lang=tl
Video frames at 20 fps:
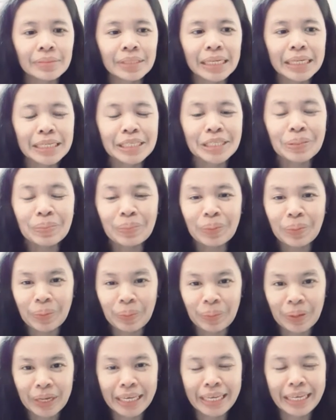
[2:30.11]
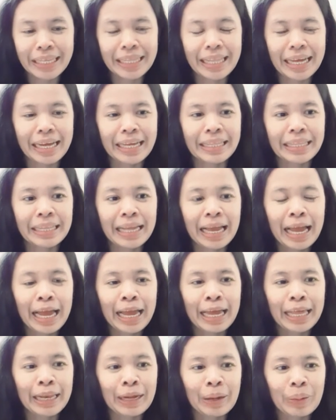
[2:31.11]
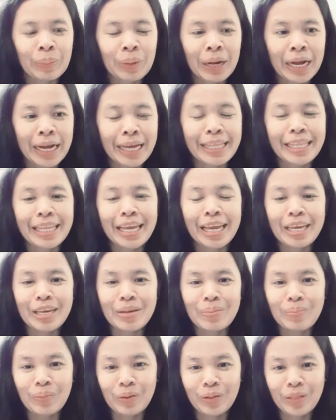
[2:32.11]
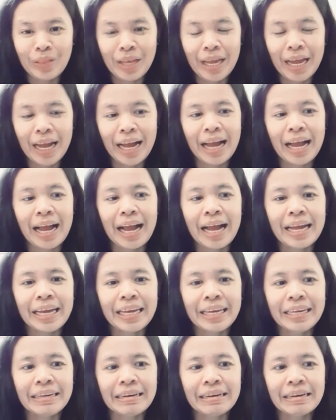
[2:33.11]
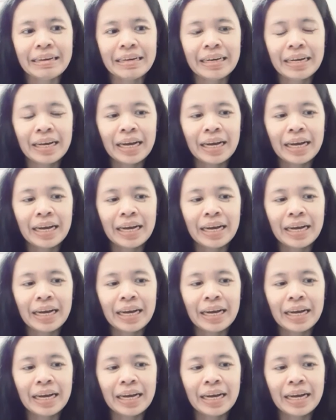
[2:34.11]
sa pamamagitan ng mga naipon niya ay uh,